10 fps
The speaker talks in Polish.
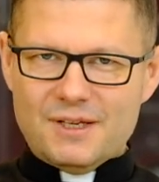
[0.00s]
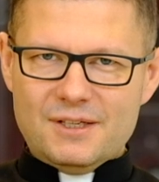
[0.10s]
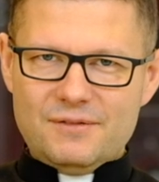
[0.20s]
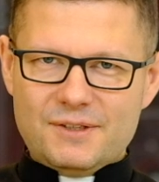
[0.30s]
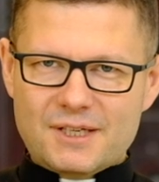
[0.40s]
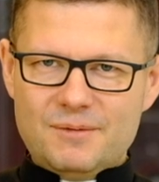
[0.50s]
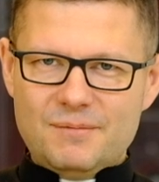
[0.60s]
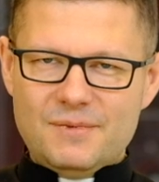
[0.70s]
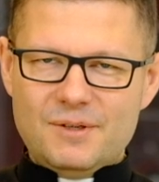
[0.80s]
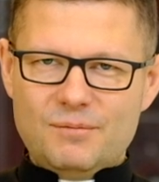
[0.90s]
I w
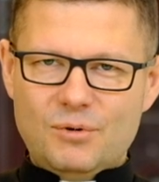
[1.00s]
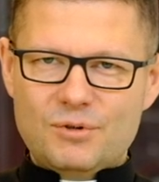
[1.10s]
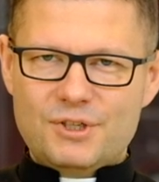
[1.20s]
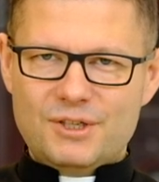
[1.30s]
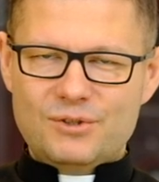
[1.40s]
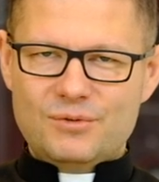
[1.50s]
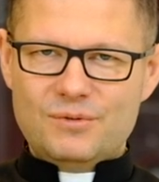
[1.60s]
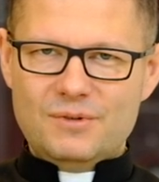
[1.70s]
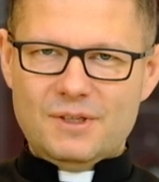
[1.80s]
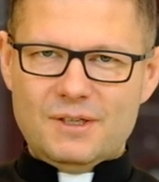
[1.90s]
takim
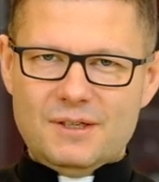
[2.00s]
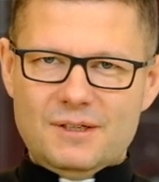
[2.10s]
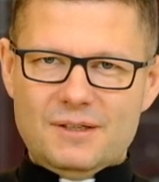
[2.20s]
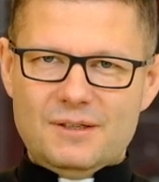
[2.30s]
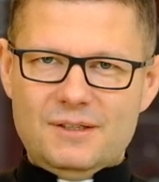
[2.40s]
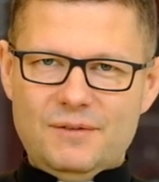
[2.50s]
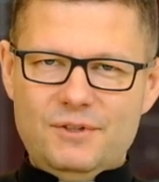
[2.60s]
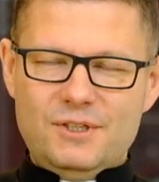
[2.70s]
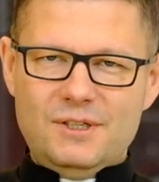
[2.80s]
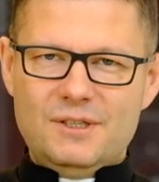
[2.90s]
położeniu nie
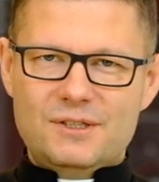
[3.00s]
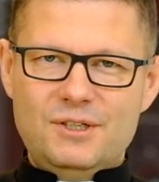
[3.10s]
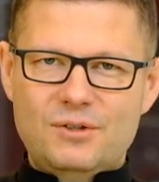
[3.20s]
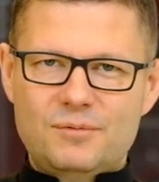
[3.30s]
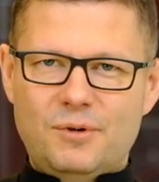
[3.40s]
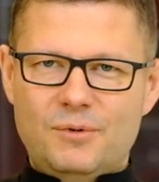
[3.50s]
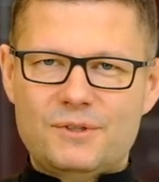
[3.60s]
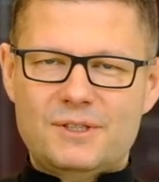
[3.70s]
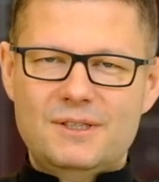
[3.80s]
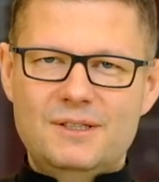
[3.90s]
widzi znikąd
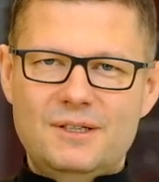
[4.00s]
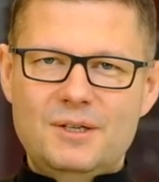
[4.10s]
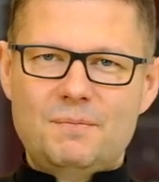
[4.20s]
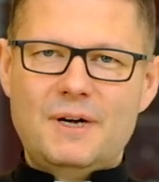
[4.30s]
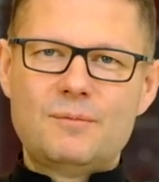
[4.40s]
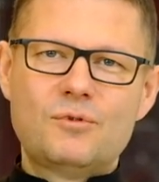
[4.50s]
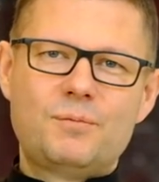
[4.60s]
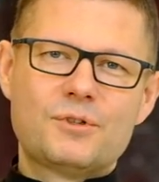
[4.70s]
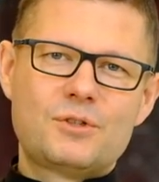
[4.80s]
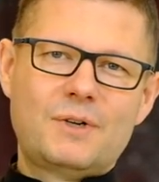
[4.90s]
pomocy, Pan Bóg
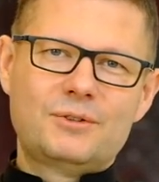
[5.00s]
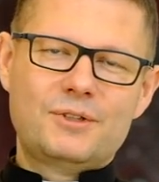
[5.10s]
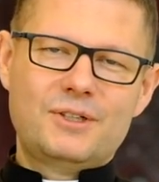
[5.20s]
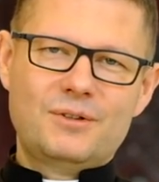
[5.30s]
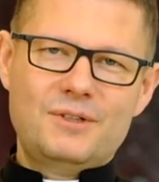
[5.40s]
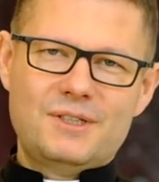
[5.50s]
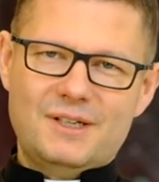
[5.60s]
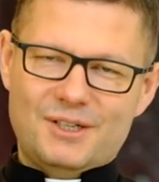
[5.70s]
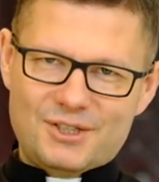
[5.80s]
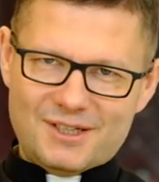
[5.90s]
posyła do niego
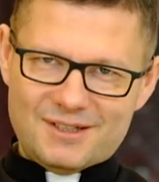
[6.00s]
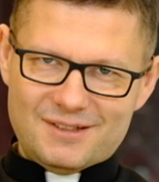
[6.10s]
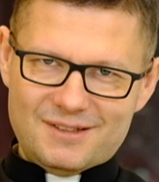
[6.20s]
Izajasza.